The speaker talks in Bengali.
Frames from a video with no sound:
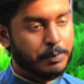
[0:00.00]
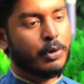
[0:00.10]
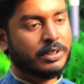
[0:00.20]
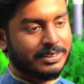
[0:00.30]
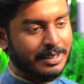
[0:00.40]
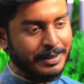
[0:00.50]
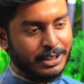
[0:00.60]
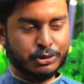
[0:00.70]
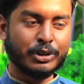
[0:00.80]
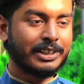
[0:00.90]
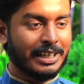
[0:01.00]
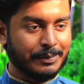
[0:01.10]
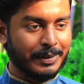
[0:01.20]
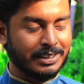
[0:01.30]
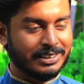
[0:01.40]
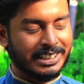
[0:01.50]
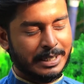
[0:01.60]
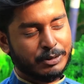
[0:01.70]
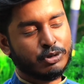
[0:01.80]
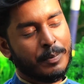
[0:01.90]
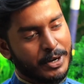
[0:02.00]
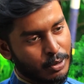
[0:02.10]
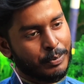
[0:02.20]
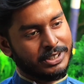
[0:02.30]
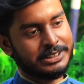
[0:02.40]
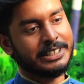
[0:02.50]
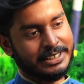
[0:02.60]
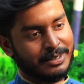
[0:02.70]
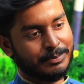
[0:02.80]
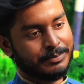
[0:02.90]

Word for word: পস্তাবে না সুখে থাকবে এটা আমি সময়ের ওপরে ছেড়ে